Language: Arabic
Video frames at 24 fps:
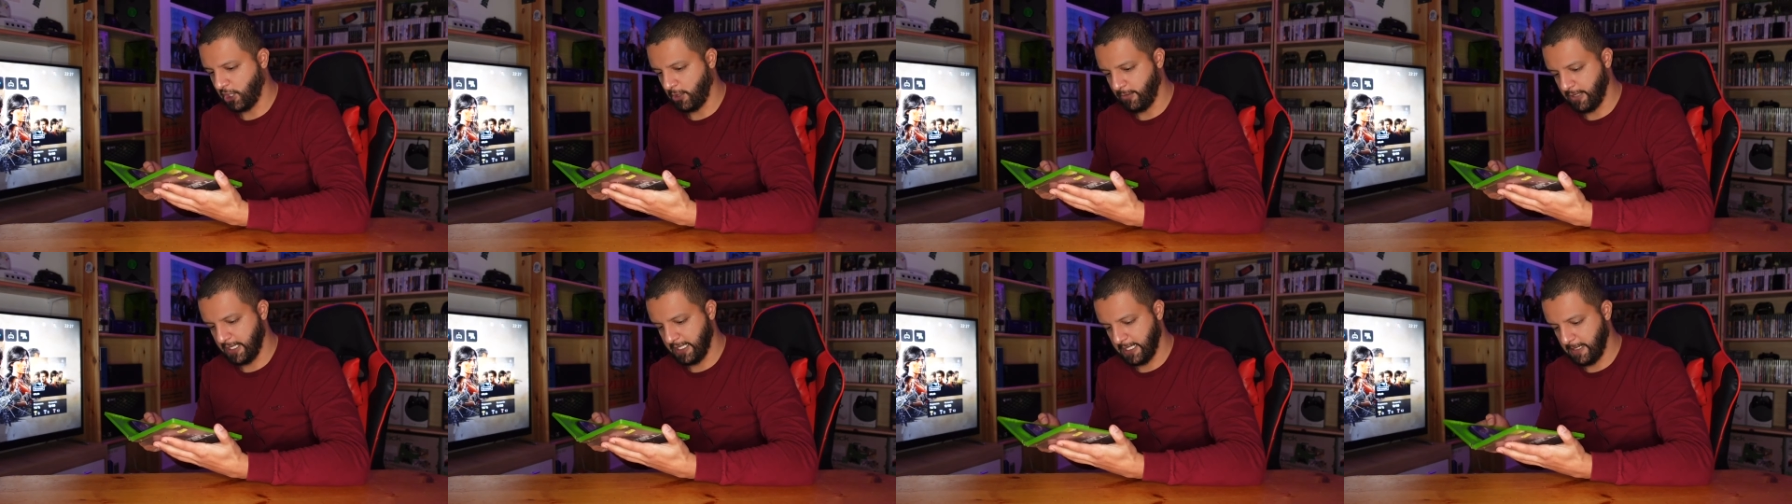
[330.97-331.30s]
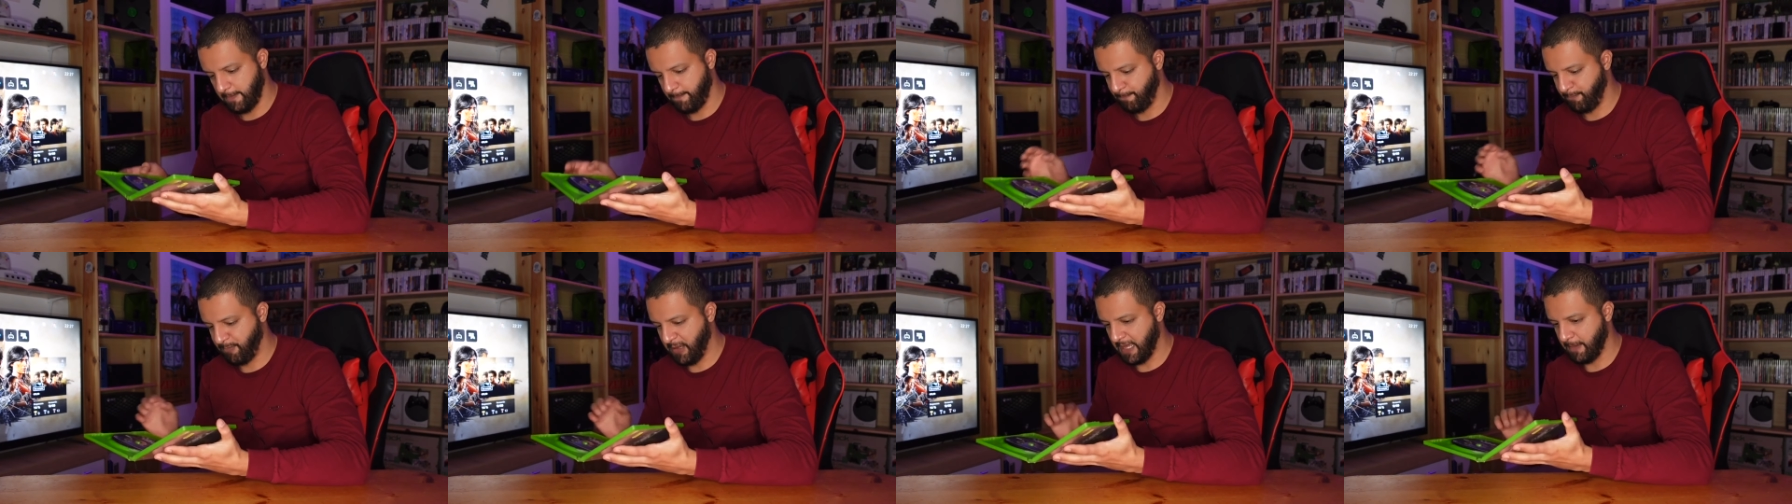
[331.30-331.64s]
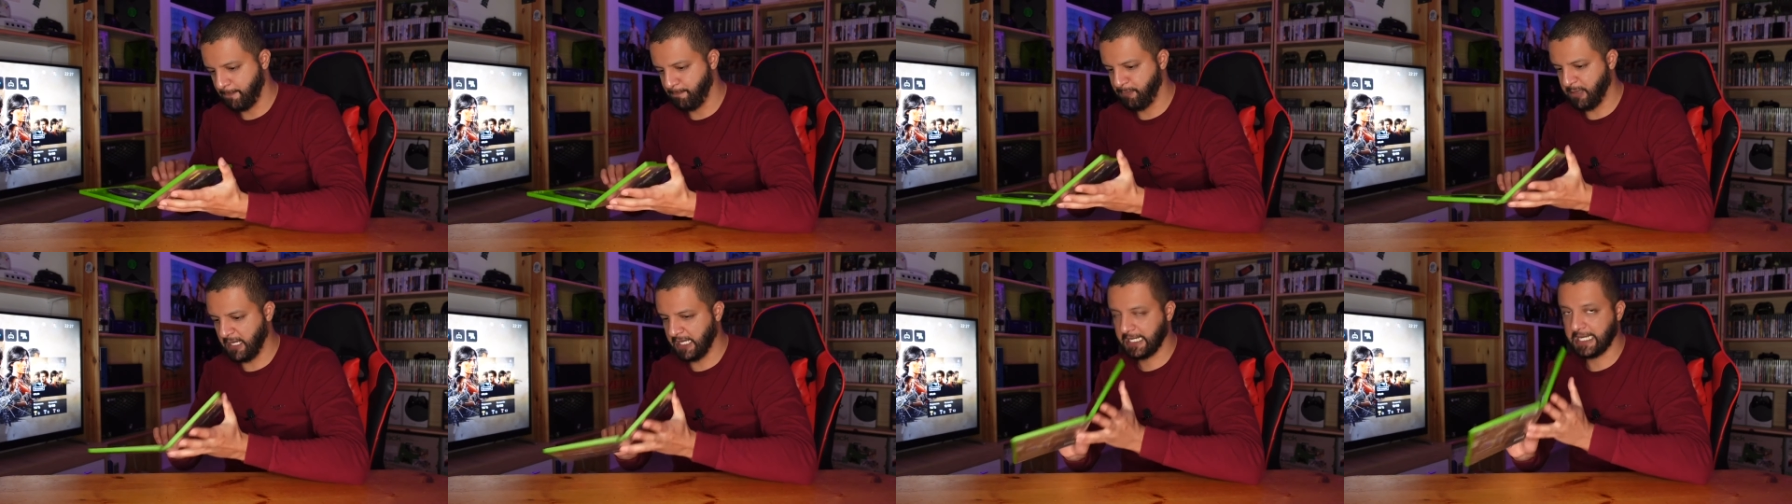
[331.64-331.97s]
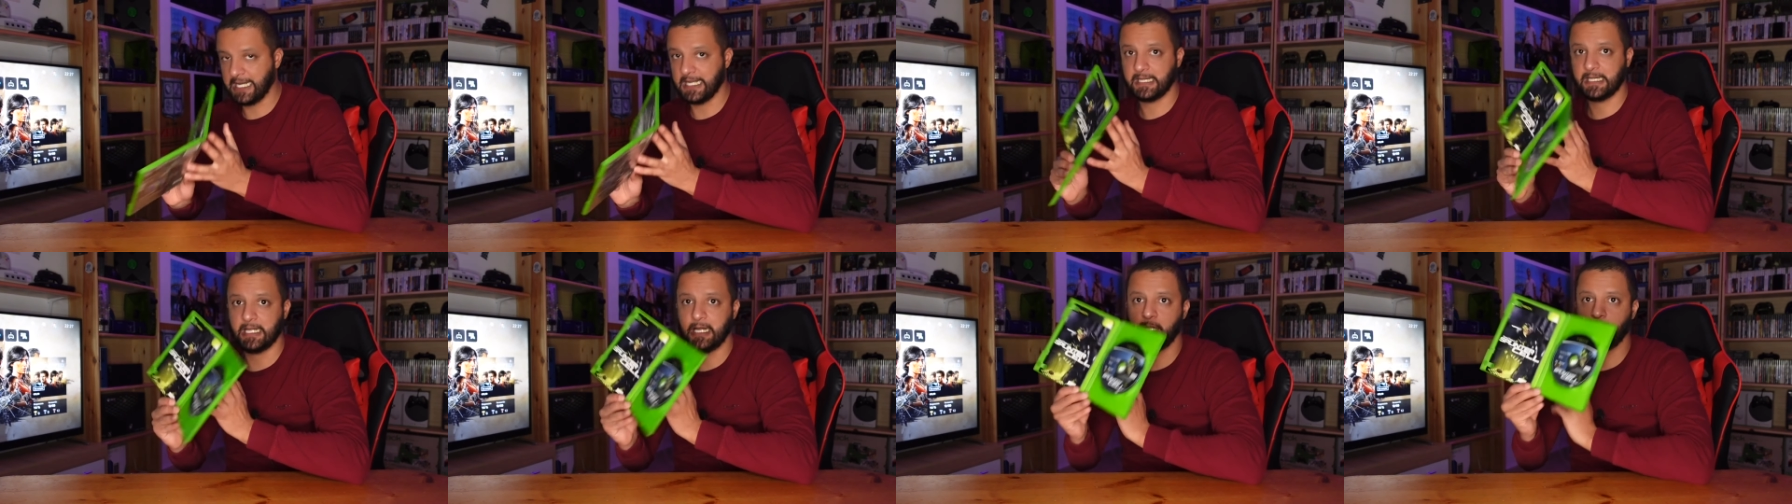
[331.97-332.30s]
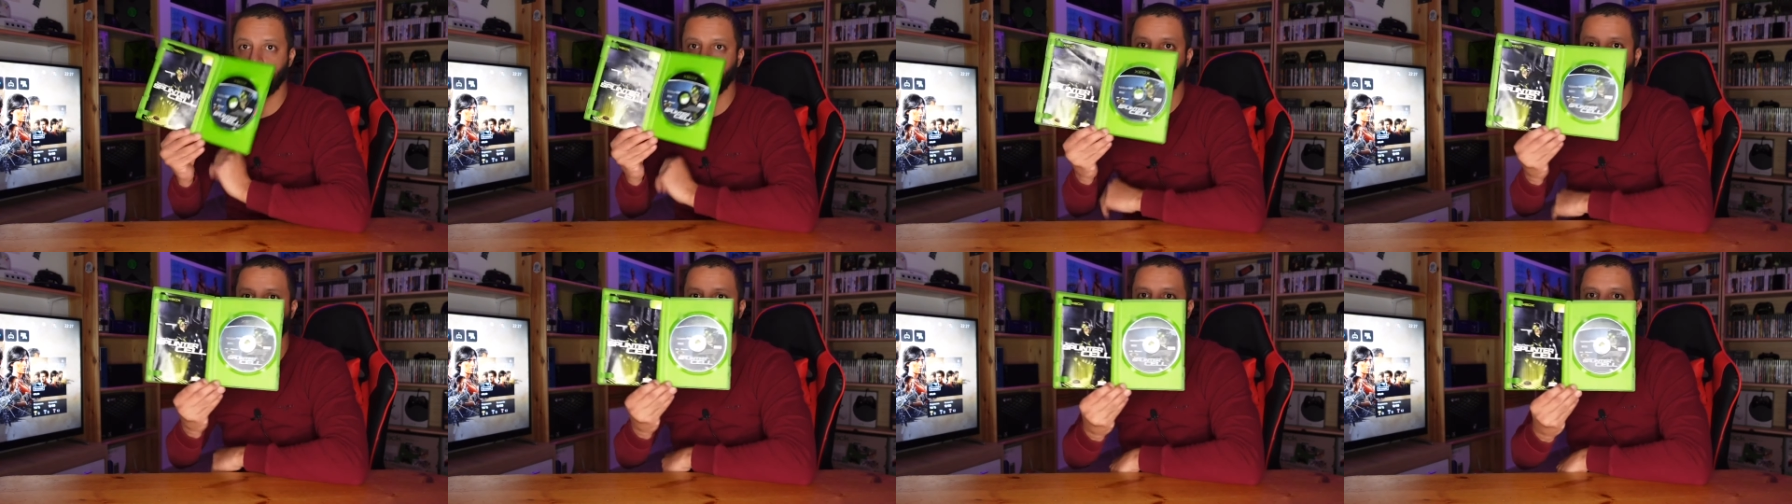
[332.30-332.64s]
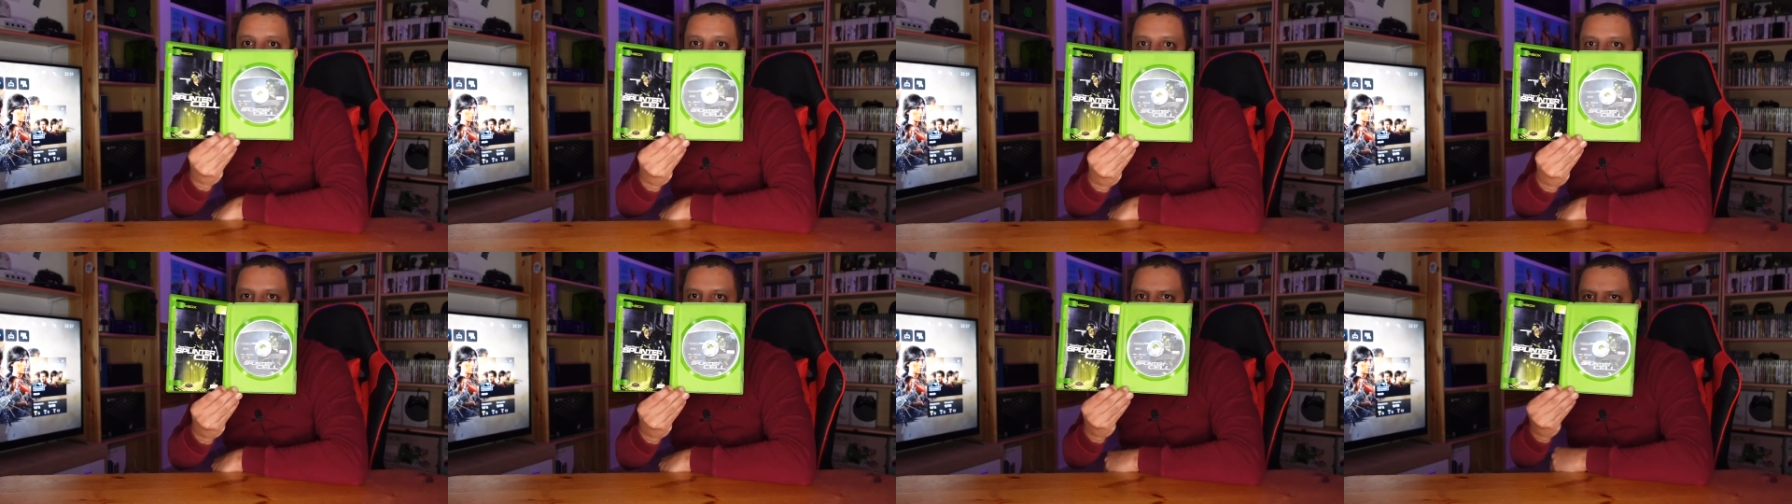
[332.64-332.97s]
راهو هنا به بالكاتالوج
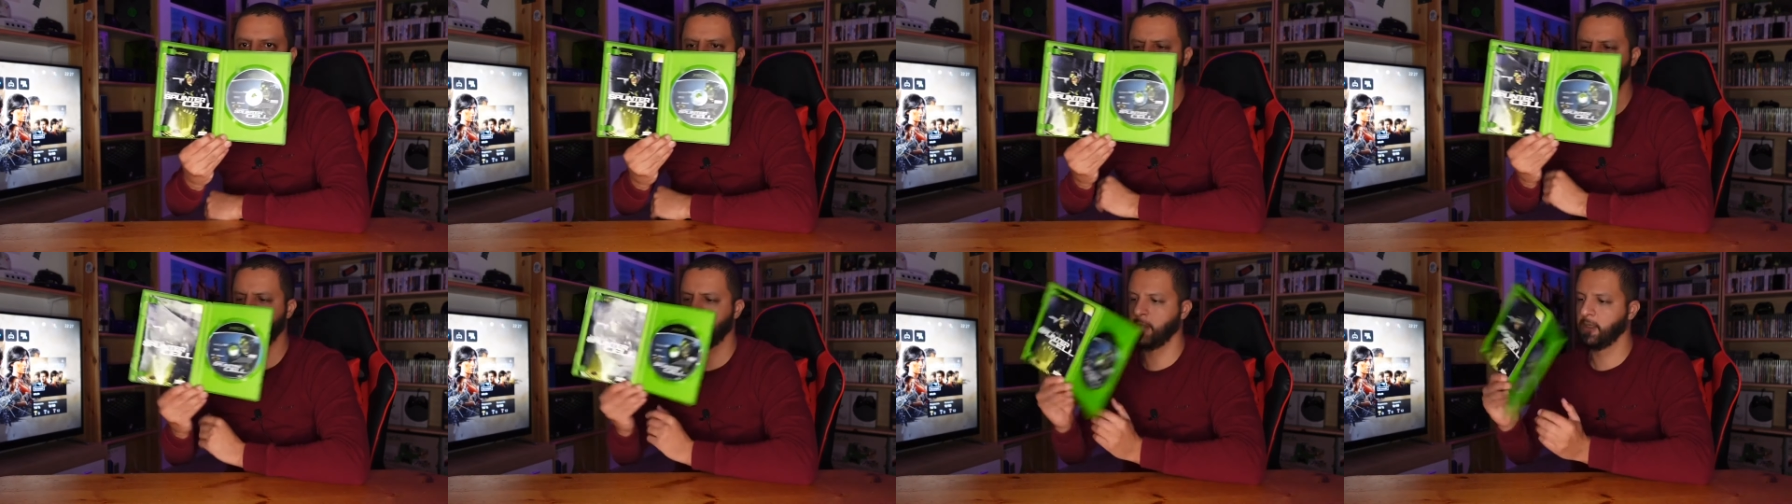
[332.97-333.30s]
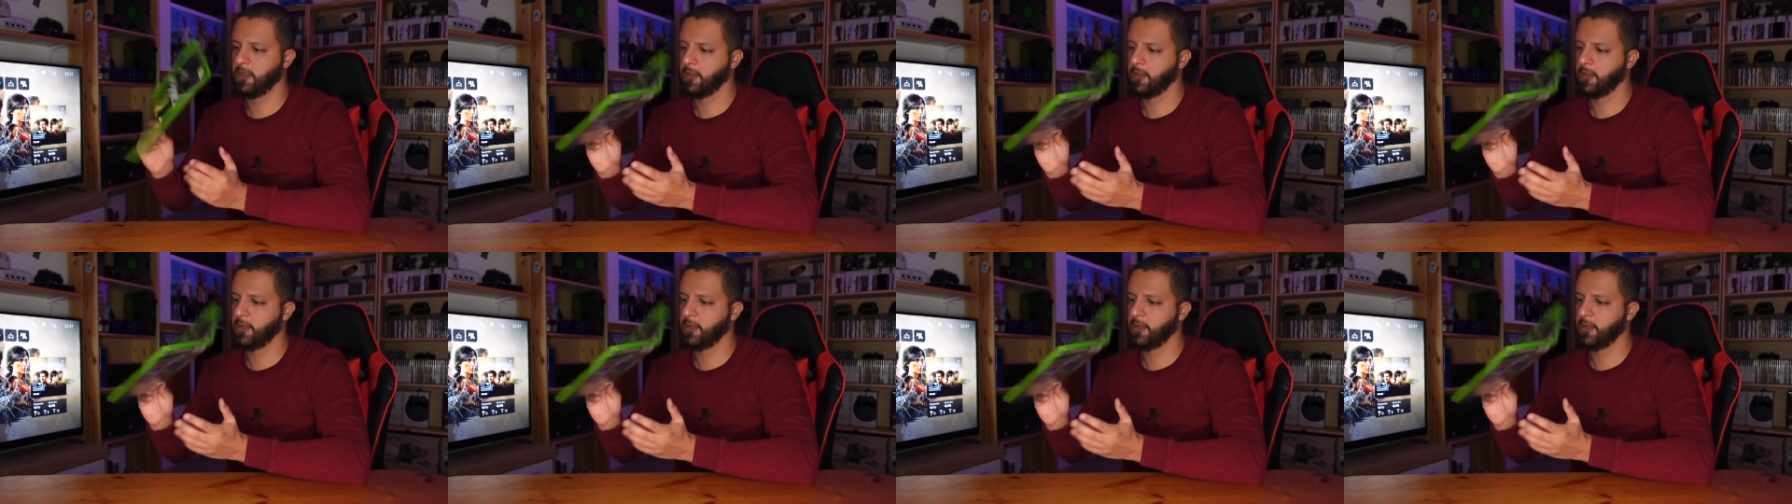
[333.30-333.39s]
تاعو